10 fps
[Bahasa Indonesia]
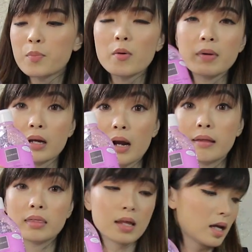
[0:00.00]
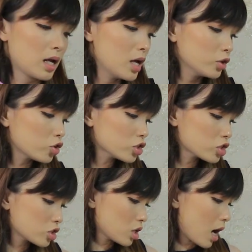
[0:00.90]
pomegranate
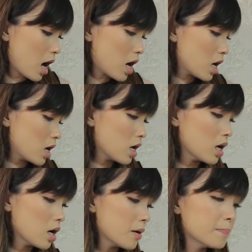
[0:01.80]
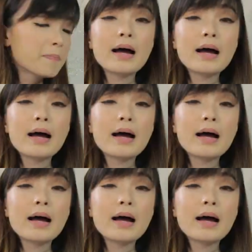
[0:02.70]
terus uh,